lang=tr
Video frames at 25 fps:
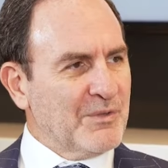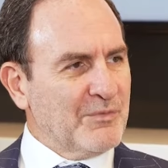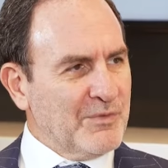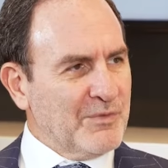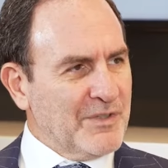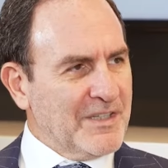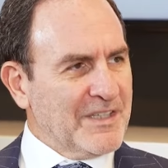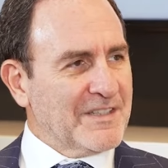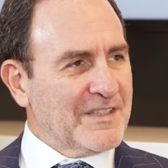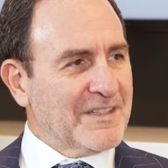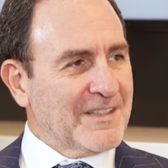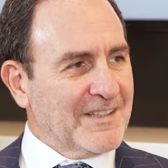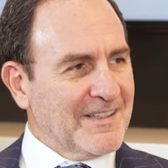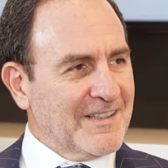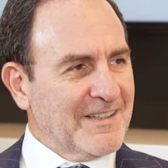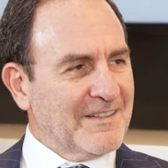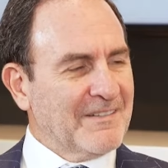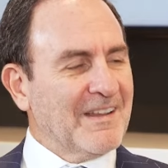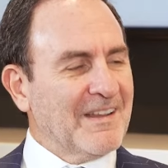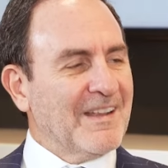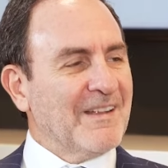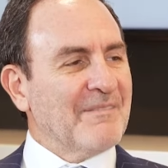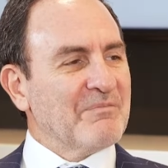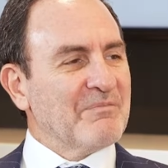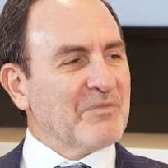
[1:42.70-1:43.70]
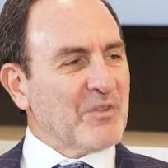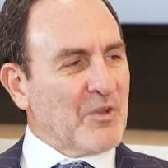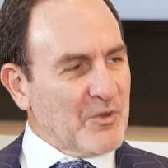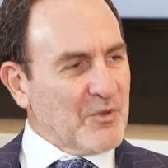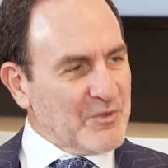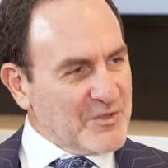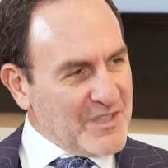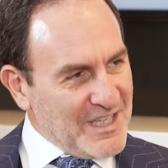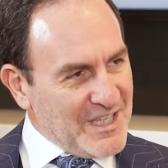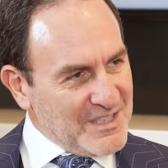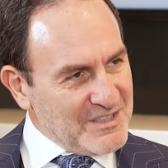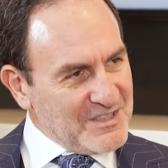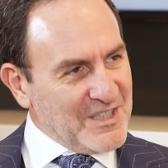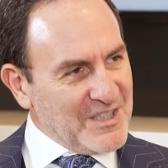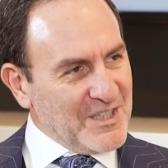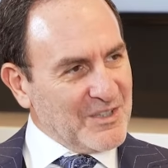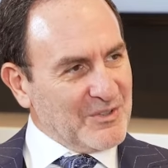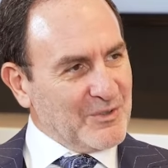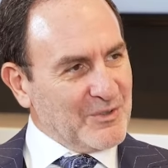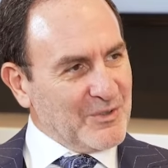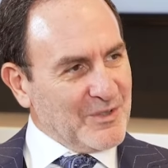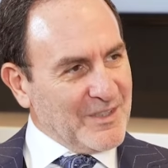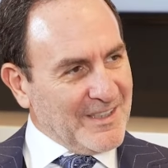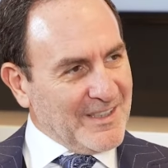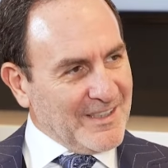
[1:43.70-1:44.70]
fikrinin özel
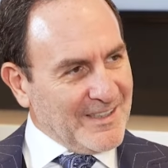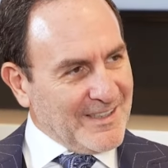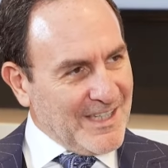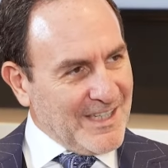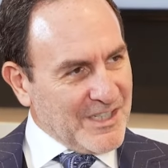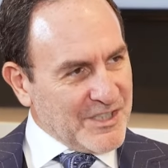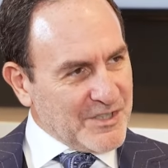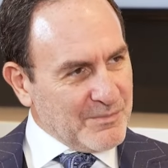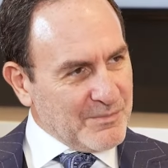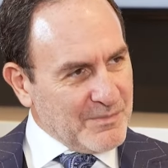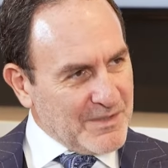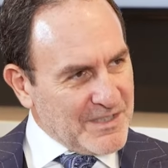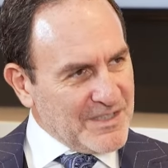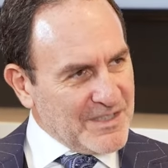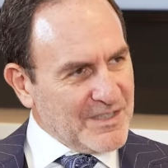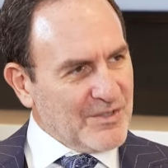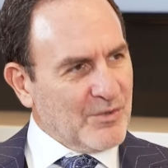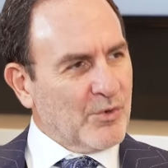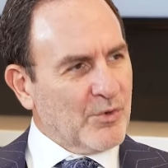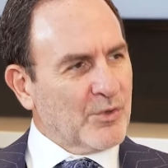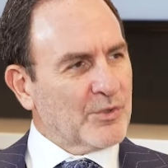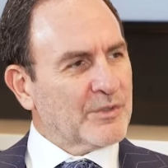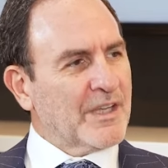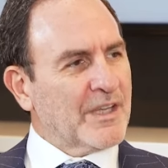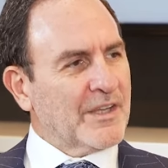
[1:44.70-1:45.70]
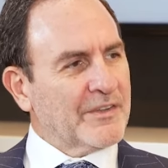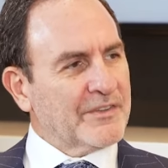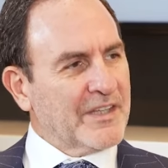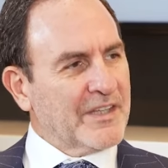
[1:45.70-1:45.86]
sektöre geçmesi, oradan